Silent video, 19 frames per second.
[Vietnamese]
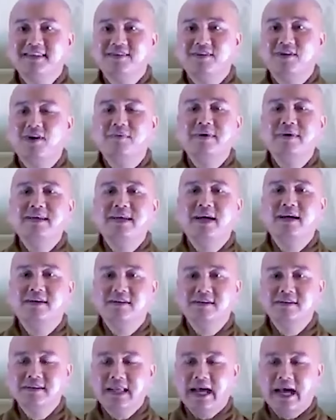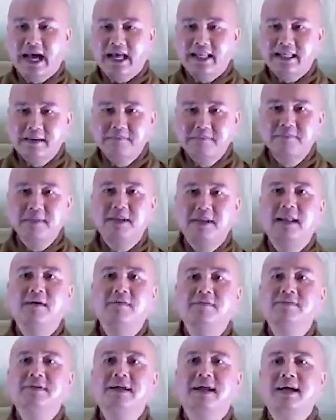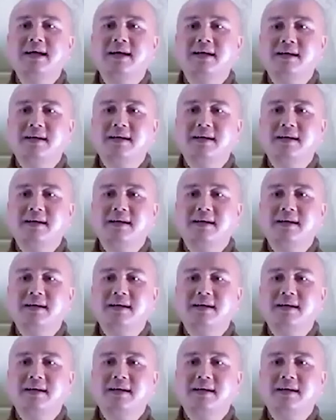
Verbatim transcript: Còn bây giờ cứ thả tâm mình lỏng ra,